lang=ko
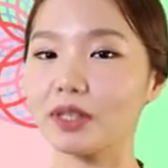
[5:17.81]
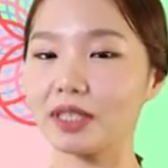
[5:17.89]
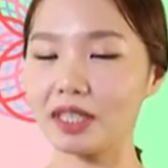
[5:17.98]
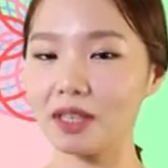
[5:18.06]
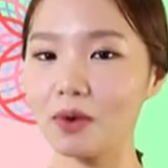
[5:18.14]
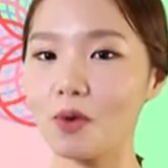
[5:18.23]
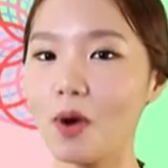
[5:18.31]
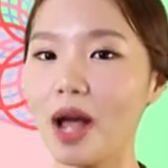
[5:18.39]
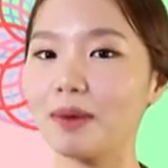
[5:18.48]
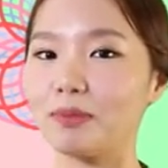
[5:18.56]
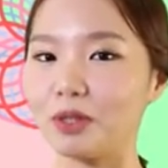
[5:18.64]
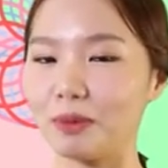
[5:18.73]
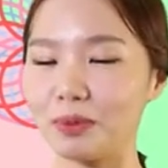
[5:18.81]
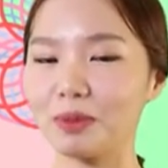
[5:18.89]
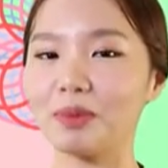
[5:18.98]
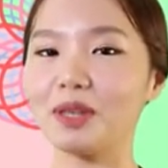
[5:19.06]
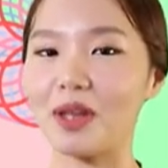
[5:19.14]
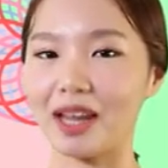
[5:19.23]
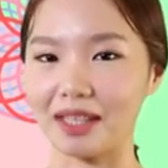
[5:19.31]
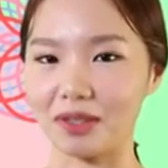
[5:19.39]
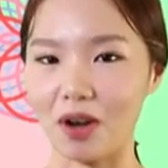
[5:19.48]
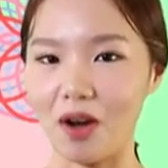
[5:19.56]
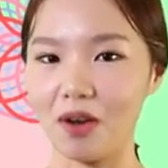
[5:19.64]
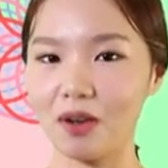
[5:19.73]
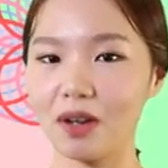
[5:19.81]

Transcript: 신고할 물품이 되겠죠.